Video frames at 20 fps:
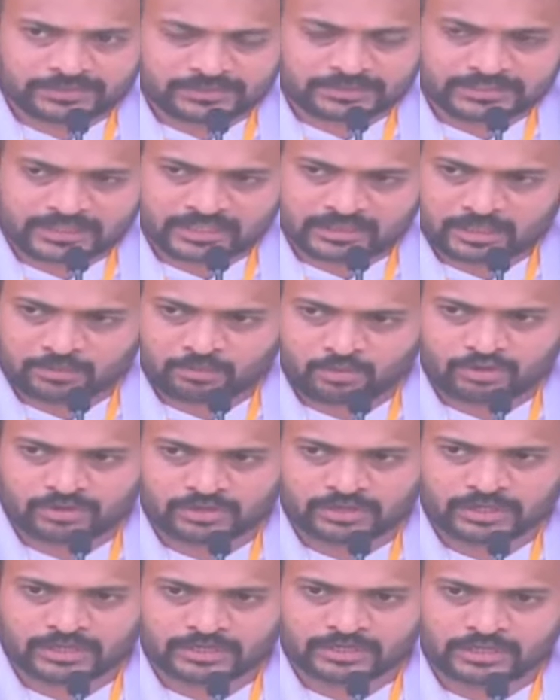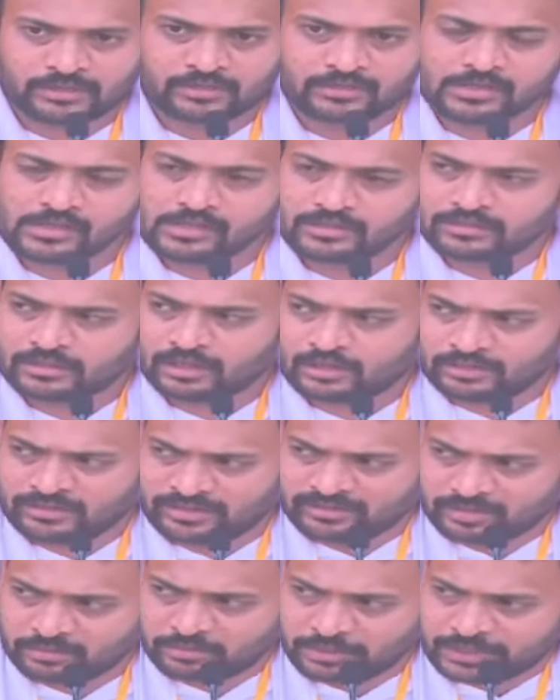పిసిన్ చంద్రమోహన్ గారికి
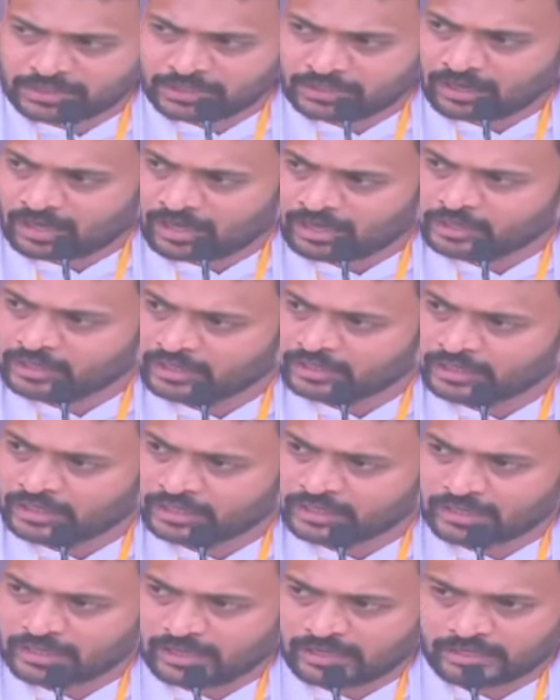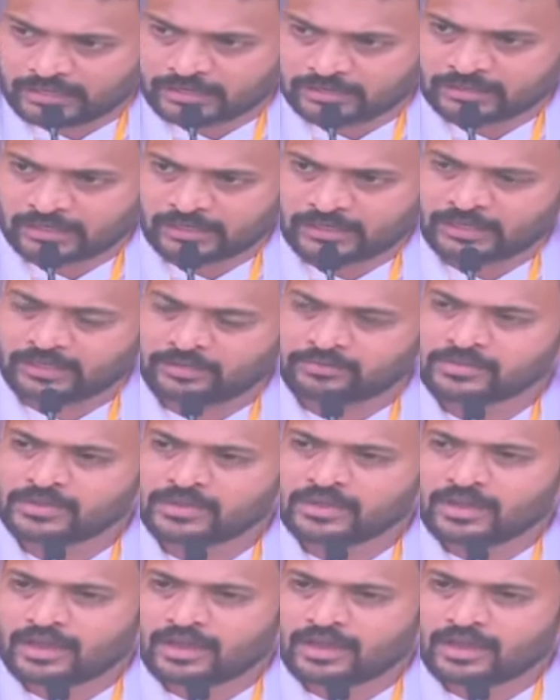తెలుగుదేశం పార్టీ నాయకులకి కార్యకర్తలకి